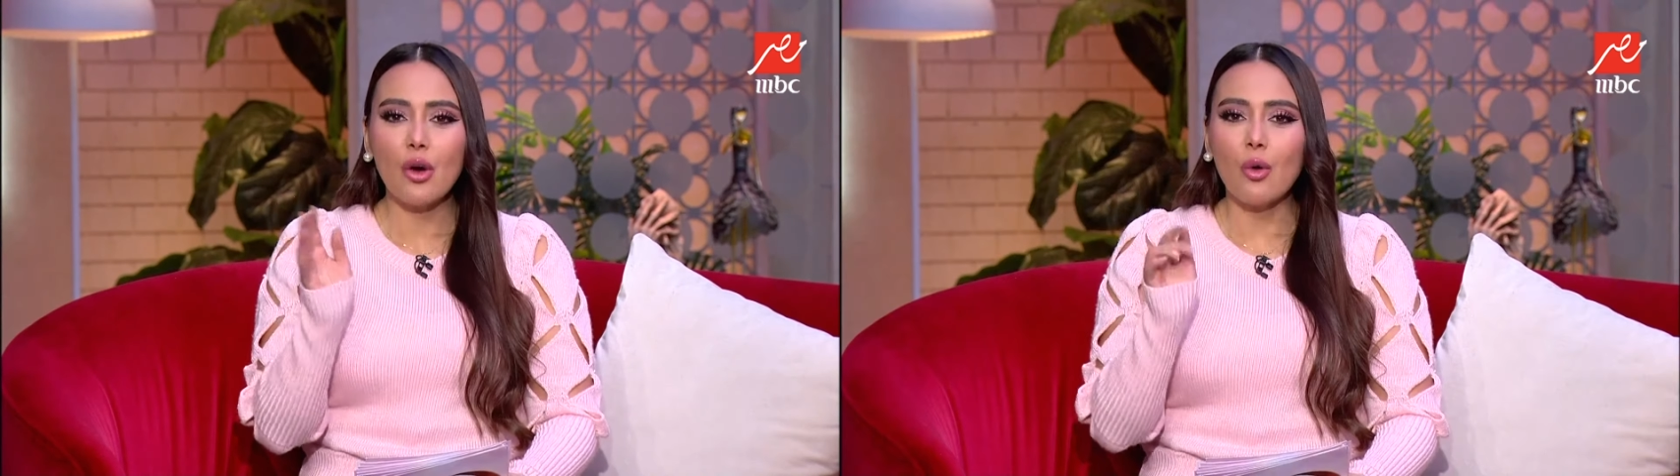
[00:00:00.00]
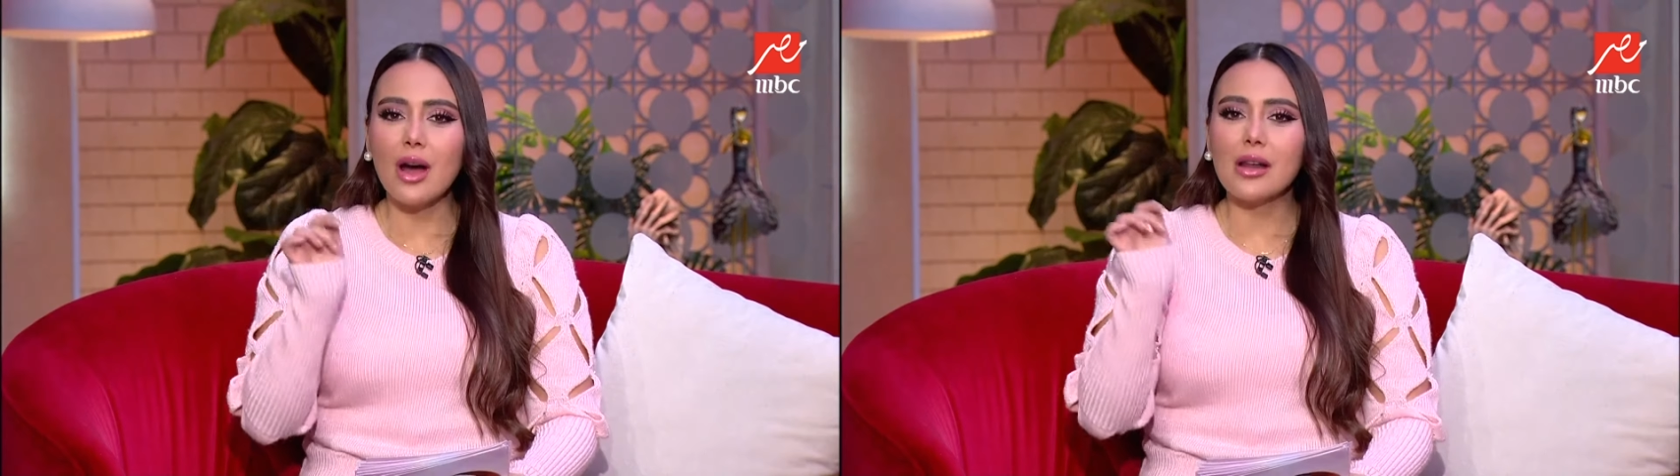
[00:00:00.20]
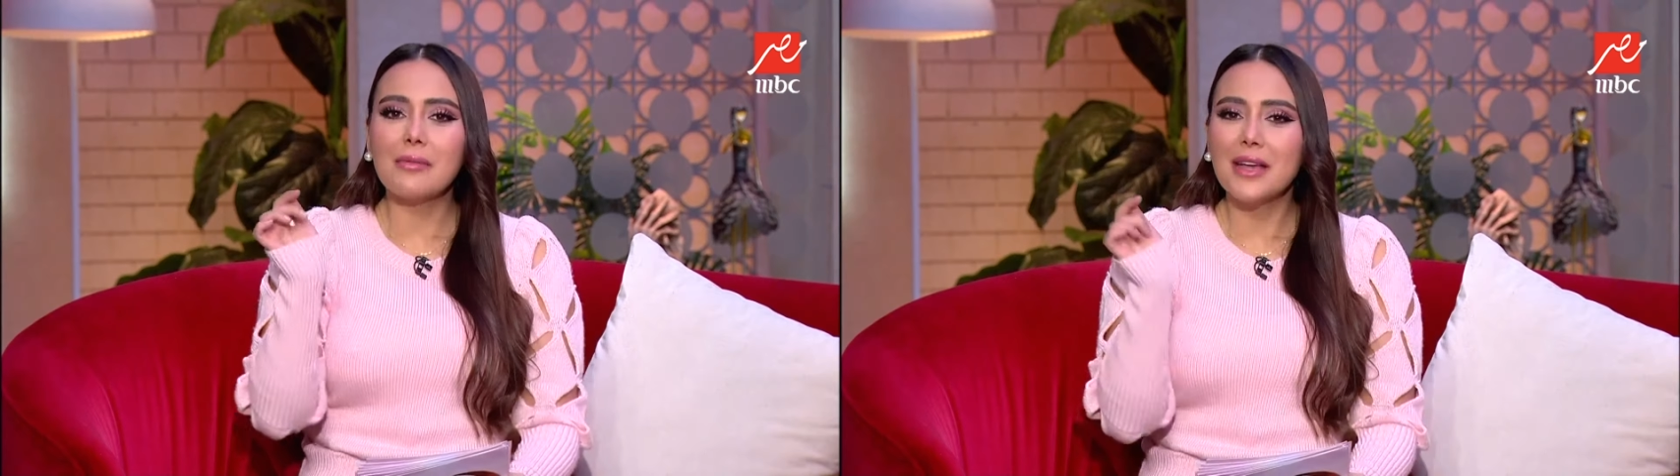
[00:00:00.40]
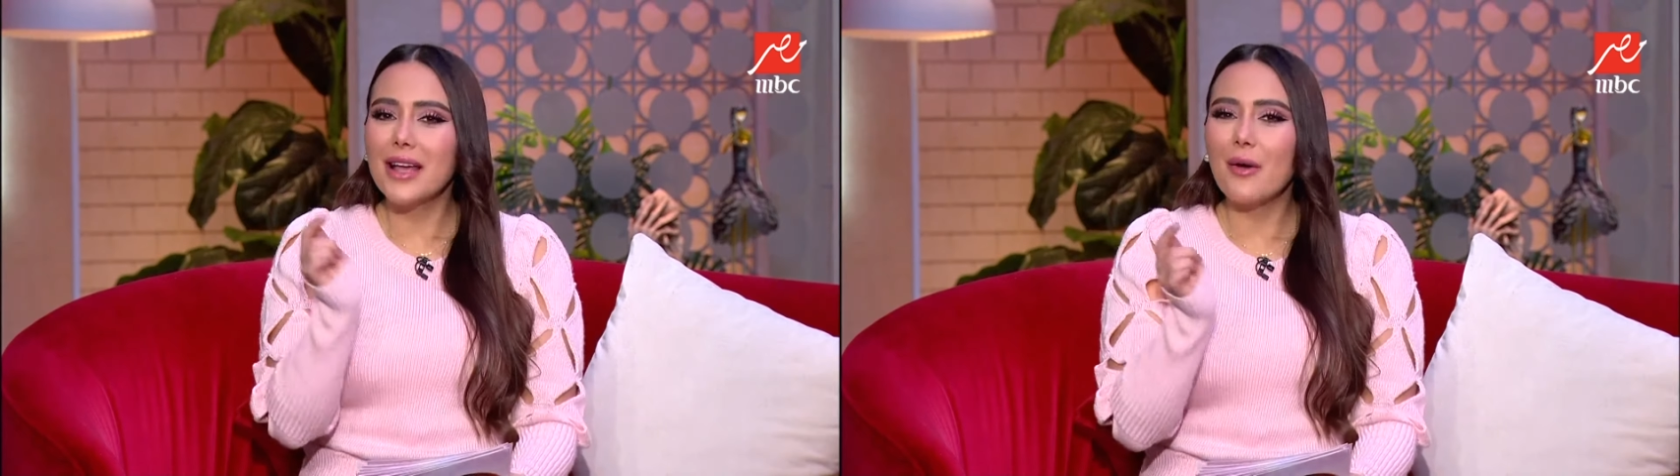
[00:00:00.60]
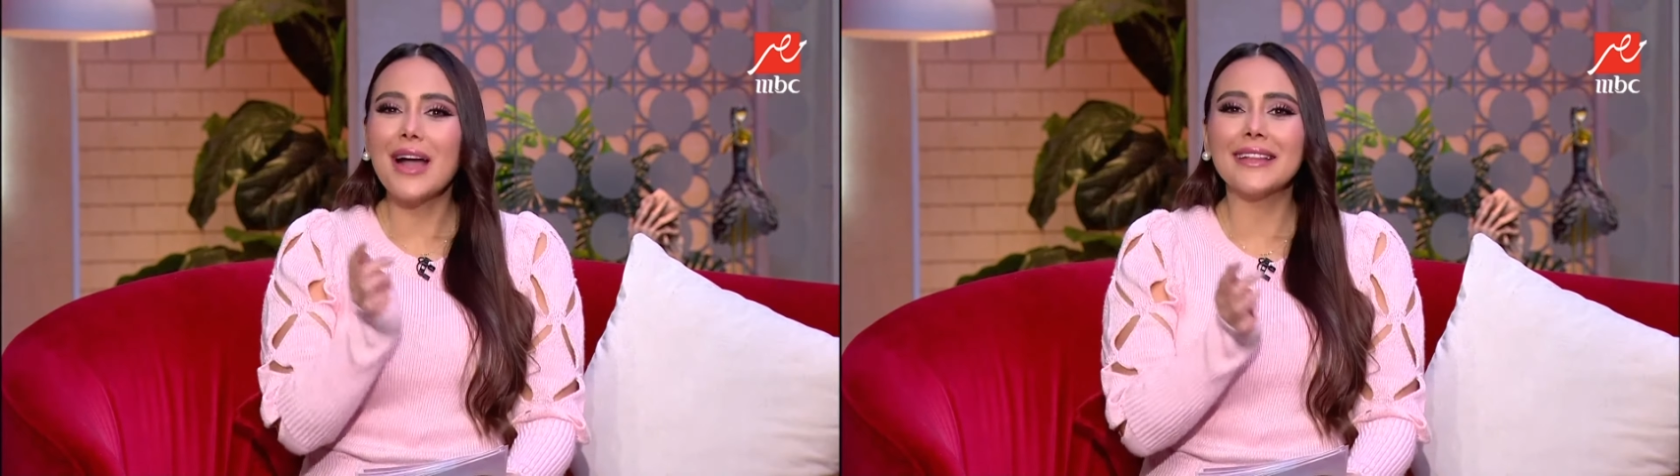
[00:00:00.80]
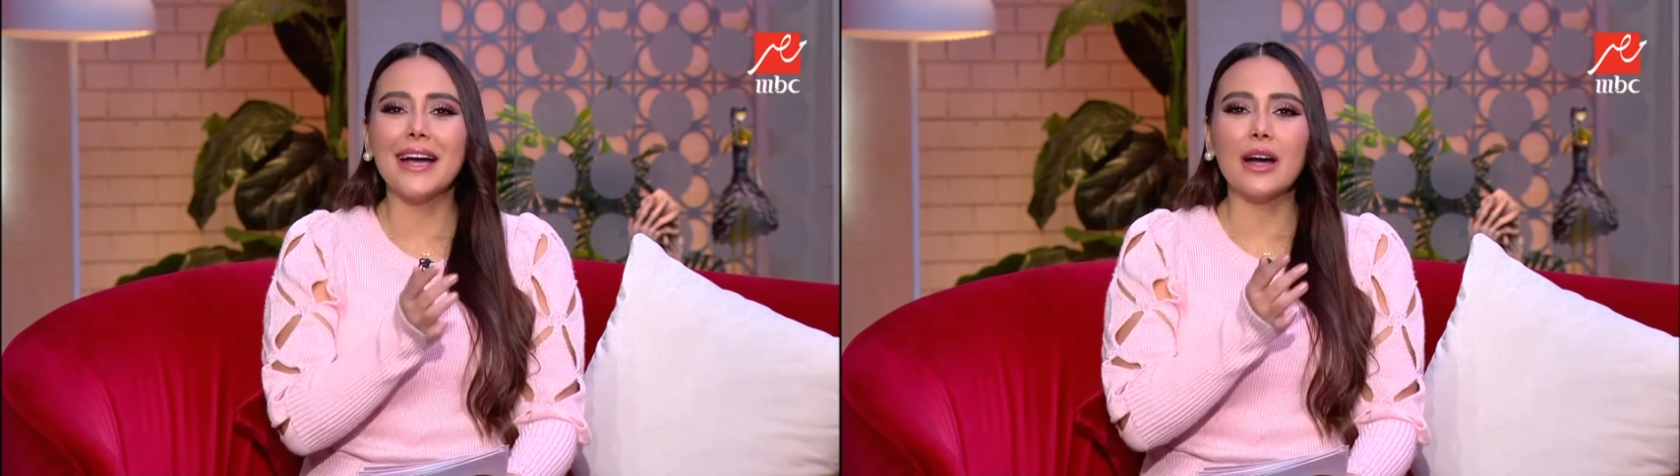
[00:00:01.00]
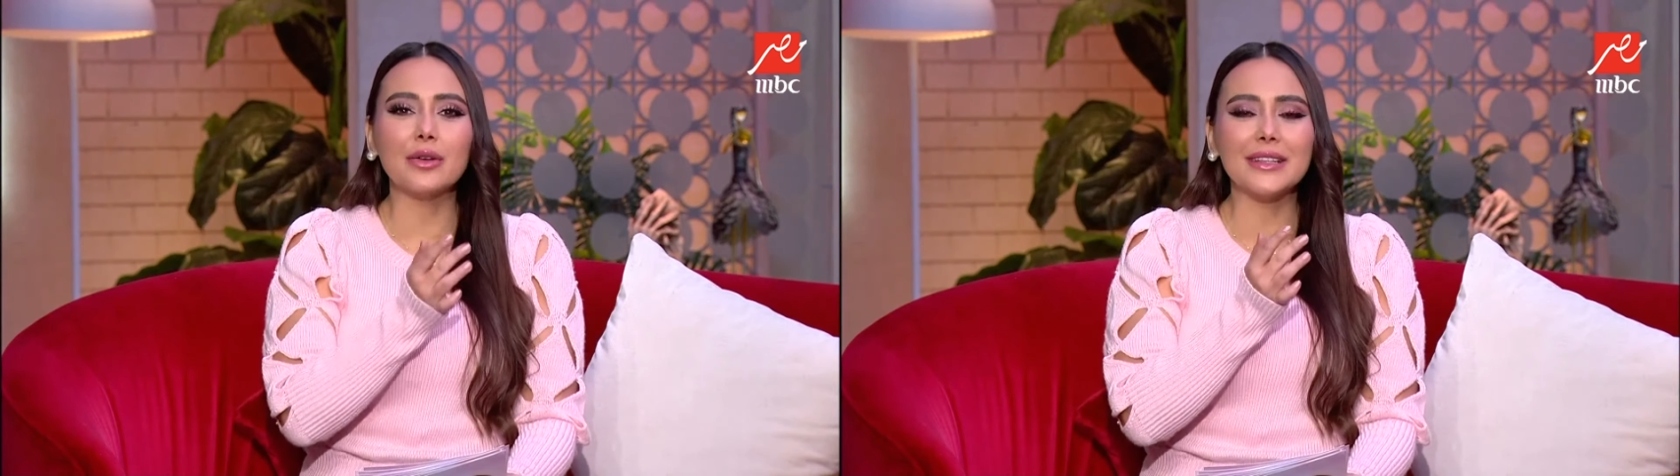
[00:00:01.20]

وعربيه واحده او